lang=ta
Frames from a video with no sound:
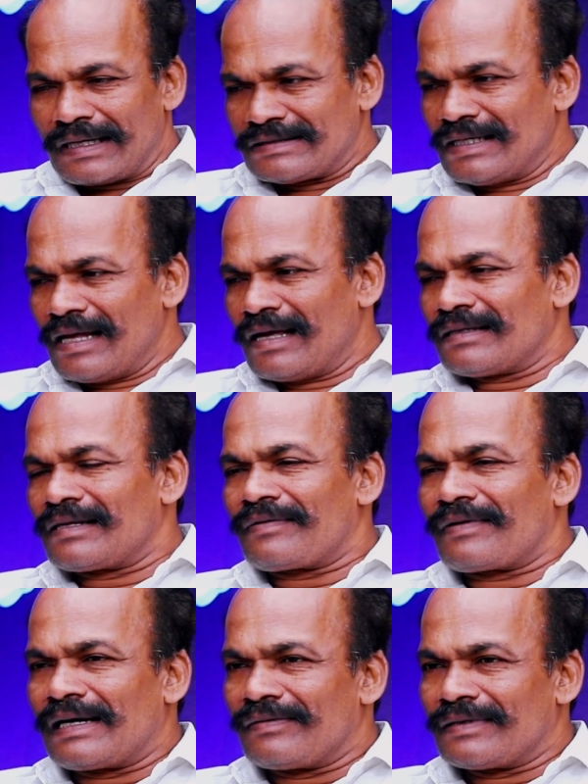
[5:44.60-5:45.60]
ரஜினிகாந்த்
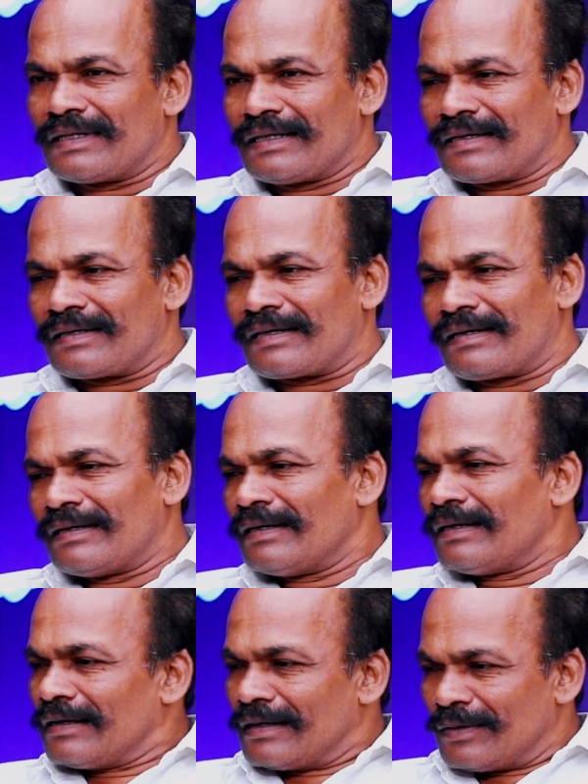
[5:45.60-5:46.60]
அவர்களை வந்து
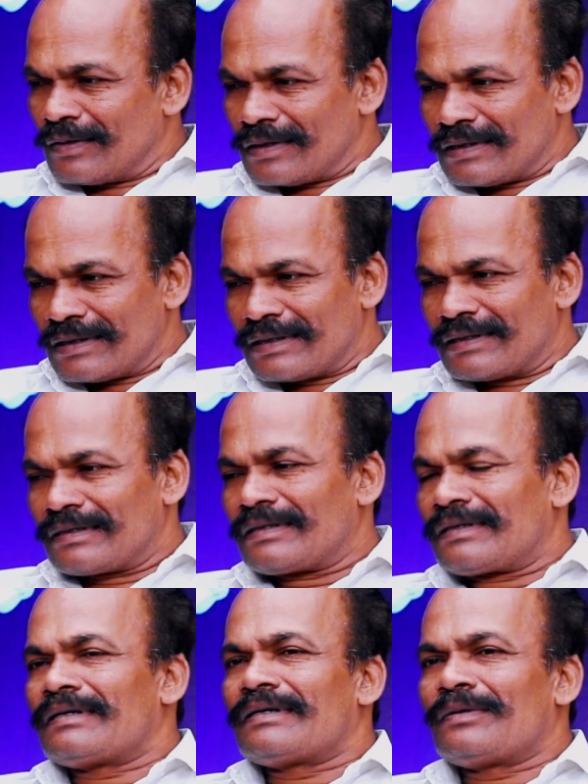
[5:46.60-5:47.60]
ஒரு
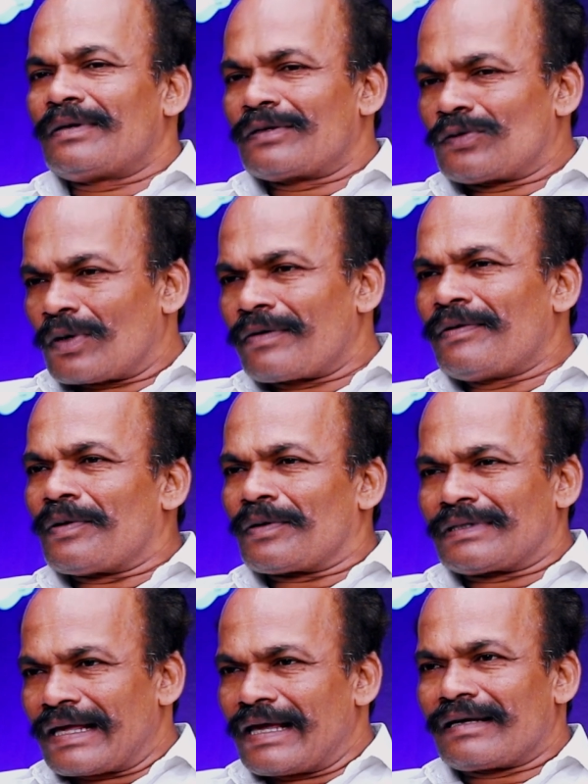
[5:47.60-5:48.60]
ஒரு துறவி
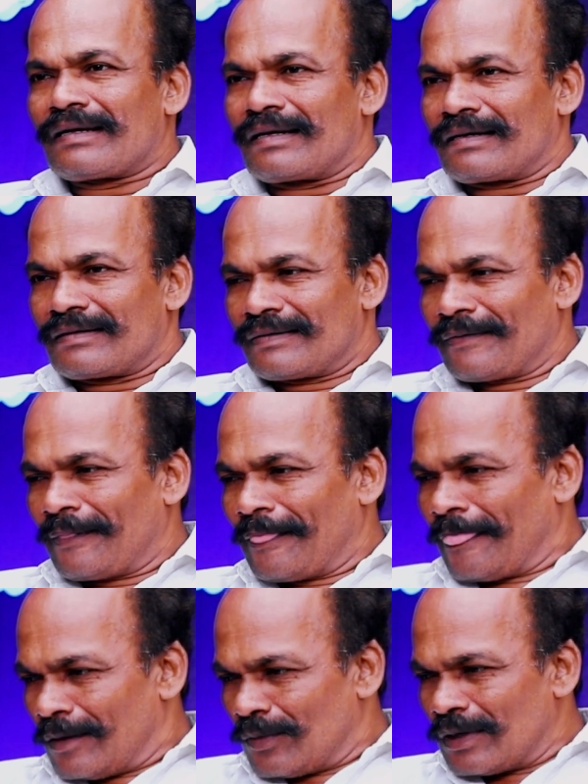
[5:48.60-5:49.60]
ஒருத்தர் கேட்குறாரு
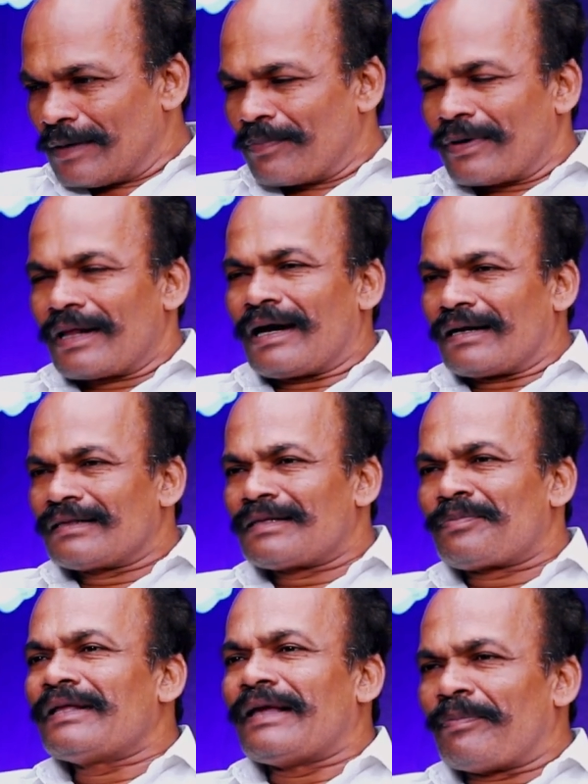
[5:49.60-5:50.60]
உங்க படம் அடுத்த
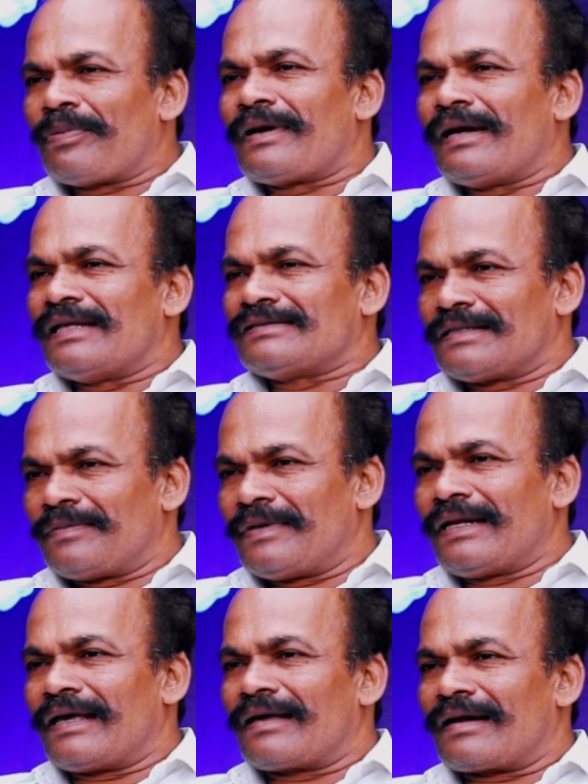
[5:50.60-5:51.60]
படம் எப்போ ரிலீஸ்
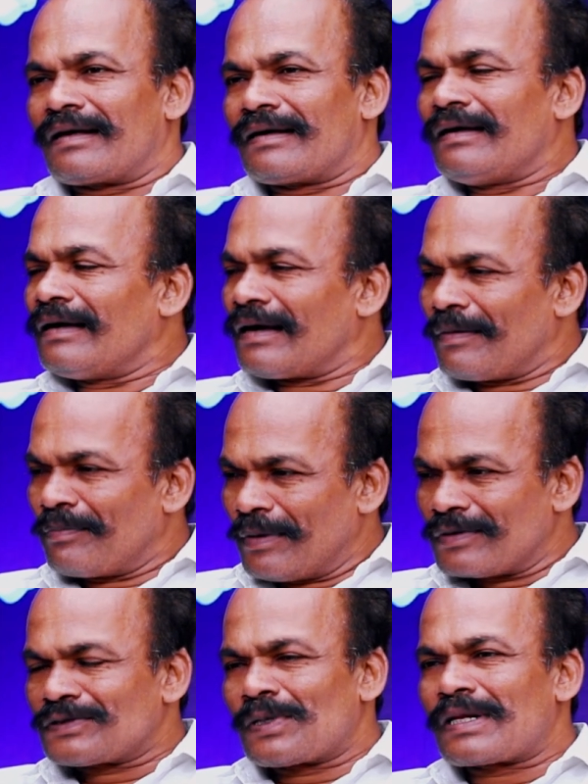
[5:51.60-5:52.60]
அப்படின்னு கேட்குறாங்க அப்போ
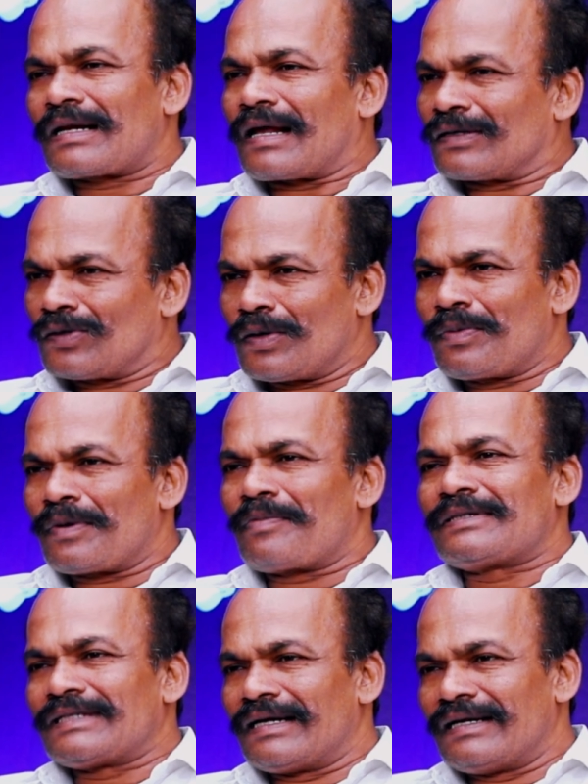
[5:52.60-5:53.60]
அவர் சொல்றாரு அக்டோபர்
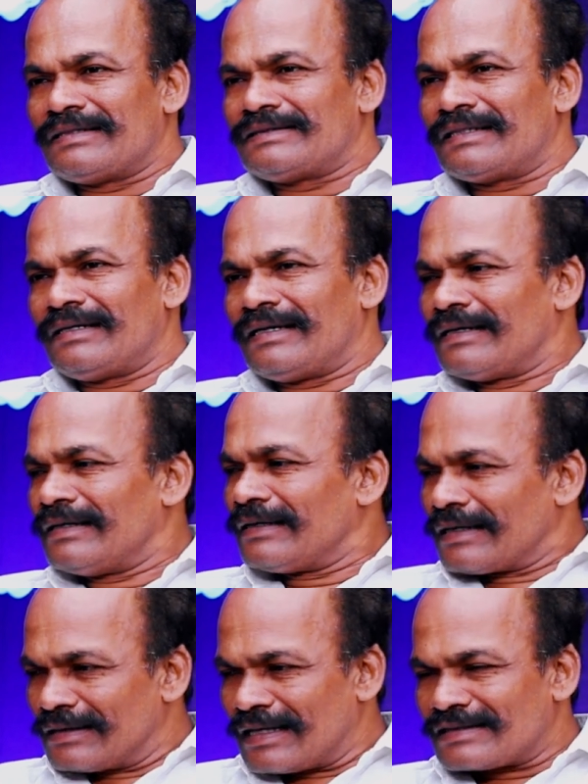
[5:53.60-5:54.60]
மாசம் ரிலீஸு
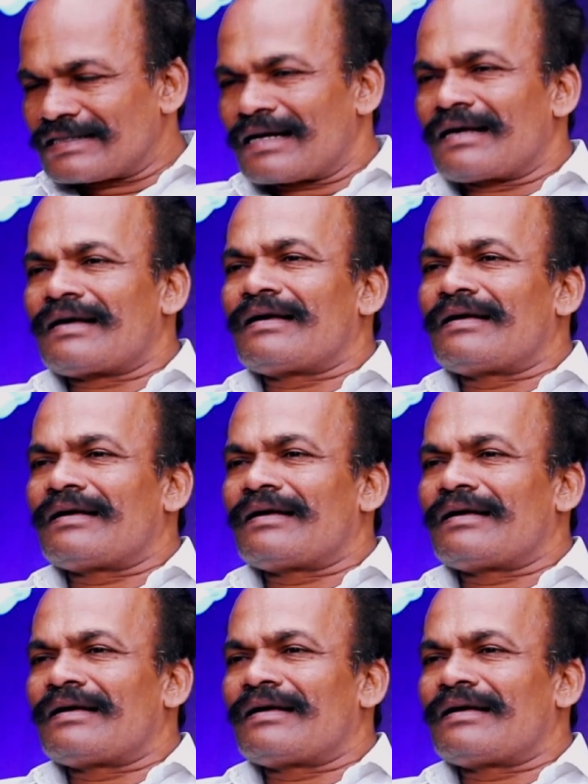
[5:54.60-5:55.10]
தசரா